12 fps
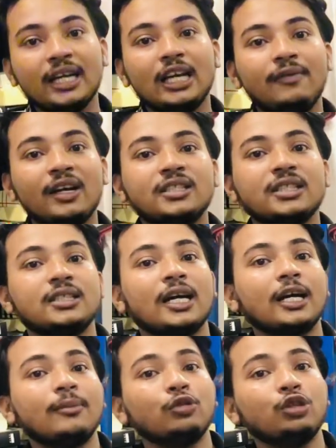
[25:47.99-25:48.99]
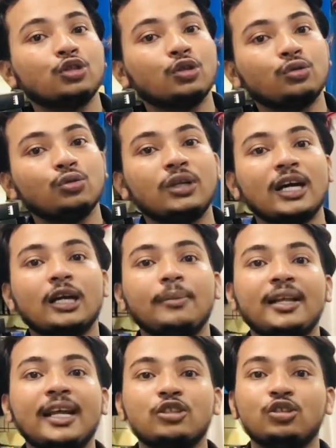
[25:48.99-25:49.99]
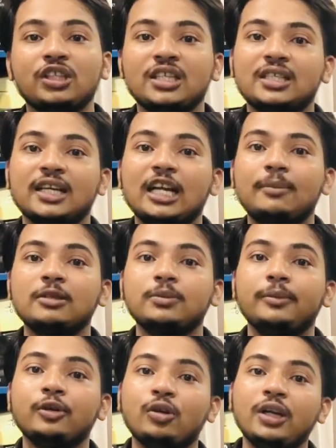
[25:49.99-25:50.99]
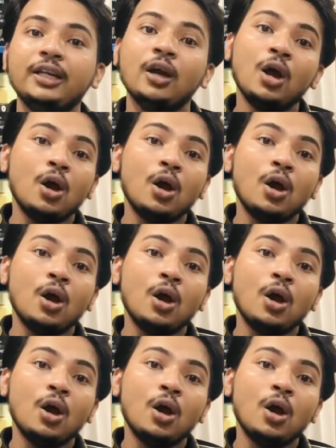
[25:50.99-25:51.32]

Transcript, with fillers: ডেলিভারি চার্জ ঢাকার মধ্যে সত্তর ঢাকার বাইরে একশো টাকা অ্যাডভান্স পেমেন্ট করলেই